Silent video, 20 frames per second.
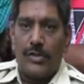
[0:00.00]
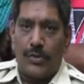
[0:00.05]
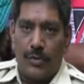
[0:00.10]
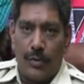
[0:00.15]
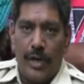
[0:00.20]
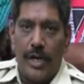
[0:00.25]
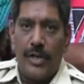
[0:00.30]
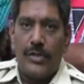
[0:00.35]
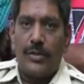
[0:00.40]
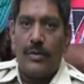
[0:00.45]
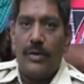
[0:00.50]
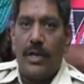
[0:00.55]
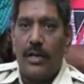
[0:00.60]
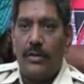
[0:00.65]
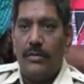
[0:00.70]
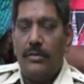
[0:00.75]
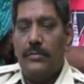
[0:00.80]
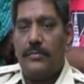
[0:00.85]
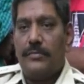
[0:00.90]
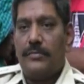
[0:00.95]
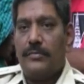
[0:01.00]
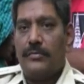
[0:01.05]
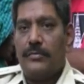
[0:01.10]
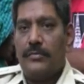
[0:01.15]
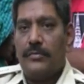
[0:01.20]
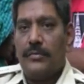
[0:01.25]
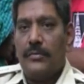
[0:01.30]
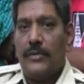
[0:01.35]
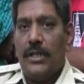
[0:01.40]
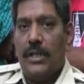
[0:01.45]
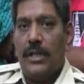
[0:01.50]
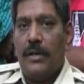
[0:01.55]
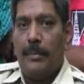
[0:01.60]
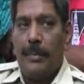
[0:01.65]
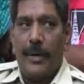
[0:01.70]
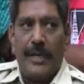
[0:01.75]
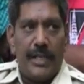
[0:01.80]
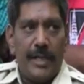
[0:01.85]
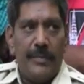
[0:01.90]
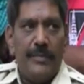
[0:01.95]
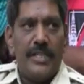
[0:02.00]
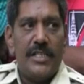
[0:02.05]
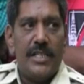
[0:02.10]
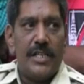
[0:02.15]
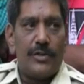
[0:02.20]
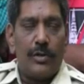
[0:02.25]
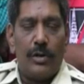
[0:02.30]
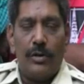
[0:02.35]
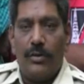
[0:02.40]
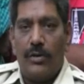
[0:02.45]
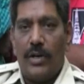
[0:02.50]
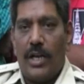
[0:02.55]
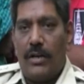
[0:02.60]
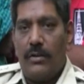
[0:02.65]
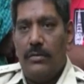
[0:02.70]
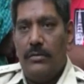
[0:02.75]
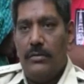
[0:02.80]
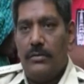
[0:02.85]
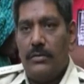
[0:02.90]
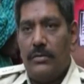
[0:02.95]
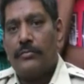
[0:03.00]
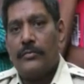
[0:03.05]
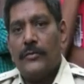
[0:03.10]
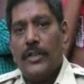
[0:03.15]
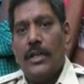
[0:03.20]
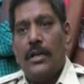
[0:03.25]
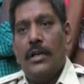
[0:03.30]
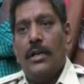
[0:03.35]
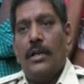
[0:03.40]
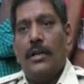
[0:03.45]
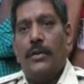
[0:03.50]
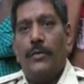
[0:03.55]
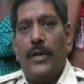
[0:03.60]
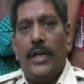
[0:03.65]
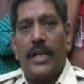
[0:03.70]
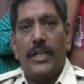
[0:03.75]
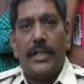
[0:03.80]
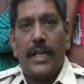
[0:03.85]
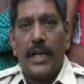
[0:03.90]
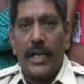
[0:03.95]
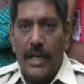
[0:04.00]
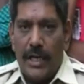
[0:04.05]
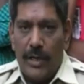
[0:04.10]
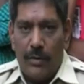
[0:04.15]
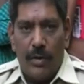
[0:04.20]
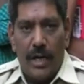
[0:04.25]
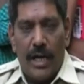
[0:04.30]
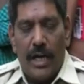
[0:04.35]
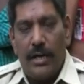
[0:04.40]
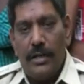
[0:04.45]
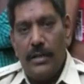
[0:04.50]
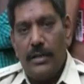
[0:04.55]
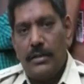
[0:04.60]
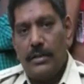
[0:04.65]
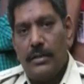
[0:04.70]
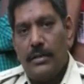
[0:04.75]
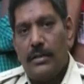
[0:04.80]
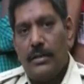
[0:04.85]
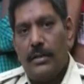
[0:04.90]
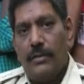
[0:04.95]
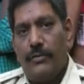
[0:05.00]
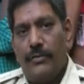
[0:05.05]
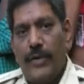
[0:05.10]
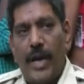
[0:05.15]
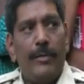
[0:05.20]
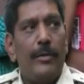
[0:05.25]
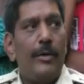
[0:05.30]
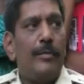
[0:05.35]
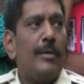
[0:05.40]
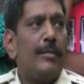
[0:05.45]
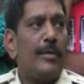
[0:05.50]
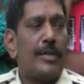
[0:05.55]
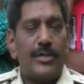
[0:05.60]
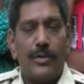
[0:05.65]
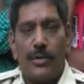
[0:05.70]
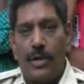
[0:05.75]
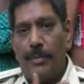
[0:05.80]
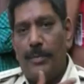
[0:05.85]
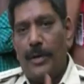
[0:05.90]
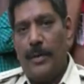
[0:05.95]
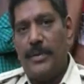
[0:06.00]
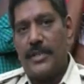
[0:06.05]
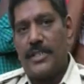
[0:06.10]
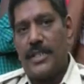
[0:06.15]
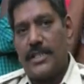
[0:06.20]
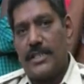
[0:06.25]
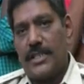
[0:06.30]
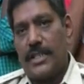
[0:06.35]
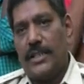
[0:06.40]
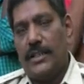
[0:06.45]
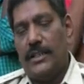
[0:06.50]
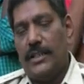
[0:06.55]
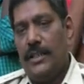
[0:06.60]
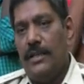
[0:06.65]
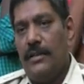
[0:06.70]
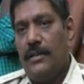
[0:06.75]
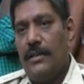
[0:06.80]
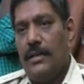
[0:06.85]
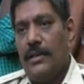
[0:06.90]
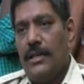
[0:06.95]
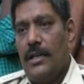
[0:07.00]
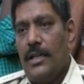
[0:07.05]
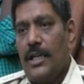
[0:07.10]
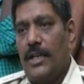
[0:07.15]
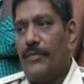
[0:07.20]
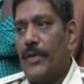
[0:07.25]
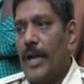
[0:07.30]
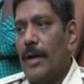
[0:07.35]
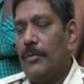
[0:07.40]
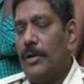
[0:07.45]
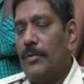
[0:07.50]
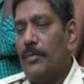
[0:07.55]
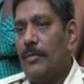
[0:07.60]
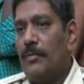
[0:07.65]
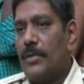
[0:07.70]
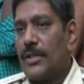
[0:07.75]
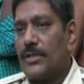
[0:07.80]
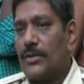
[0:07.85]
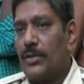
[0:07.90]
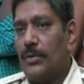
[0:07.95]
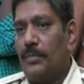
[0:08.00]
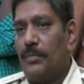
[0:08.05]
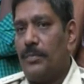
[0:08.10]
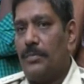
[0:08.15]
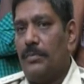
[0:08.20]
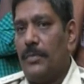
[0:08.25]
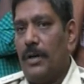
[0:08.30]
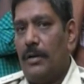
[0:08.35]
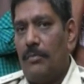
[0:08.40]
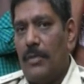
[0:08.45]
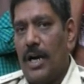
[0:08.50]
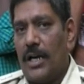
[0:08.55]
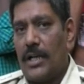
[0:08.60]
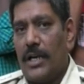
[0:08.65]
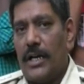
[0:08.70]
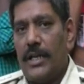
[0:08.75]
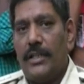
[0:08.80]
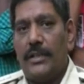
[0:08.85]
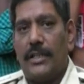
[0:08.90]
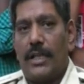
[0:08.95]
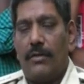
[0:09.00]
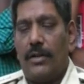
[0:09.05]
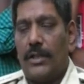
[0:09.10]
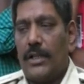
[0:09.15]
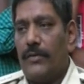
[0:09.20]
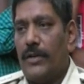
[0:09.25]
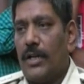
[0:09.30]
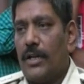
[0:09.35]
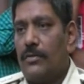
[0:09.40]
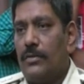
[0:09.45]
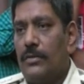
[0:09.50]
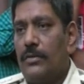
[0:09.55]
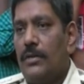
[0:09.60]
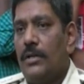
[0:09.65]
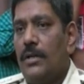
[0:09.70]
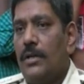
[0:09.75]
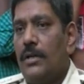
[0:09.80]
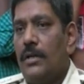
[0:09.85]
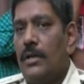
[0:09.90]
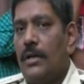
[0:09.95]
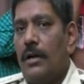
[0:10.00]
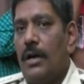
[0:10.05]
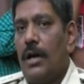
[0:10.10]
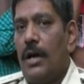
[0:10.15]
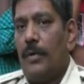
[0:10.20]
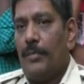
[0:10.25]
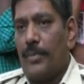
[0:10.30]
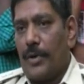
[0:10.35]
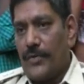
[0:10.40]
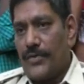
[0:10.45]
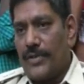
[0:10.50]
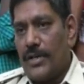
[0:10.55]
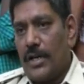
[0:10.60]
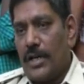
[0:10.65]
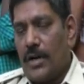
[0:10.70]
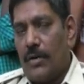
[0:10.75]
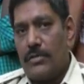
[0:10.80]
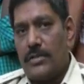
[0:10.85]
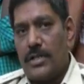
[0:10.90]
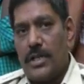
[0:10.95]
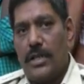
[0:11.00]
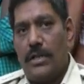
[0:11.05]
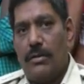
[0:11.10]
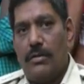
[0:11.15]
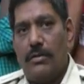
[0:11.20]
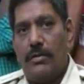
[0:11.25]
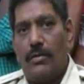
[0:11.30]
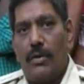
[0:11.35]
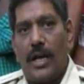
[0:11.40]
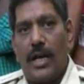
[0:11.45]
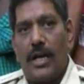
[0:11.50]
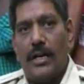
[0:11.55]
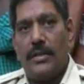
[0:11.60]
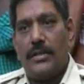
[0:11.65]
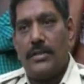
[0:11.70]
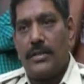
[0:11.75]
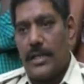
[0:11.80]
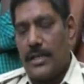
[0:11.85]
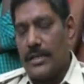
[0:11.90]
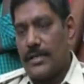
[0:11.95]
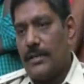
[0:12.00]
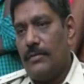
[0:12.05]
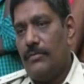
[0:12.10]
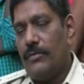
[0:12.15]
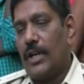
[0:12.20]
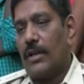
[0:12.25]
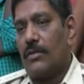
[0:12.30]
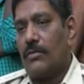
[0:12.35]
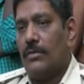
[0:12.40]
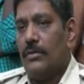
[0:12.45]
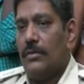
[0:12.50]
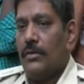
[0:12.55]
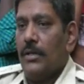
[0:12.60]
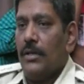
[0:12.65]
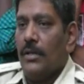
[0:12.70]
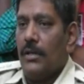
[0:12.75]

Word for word: స్టూడెంట్స్ ఉన్నారు పెట్టి బిజినెస్ వాళ్ళు ఉన్నారు వీళ్ళందరికీ కూడా ఫ్యామిలీ మెంబర్స్ కూడా పిలిపించడం జరిగింది ఈ ఫ్యామిలీ మెంబర్స్తో మాట్లాడిన తర్వాత వీళ్ళకు ప్రొఫెషనల్ కౌన్సిలింగ్ కూడా చేస్తాం వీళ్ళకు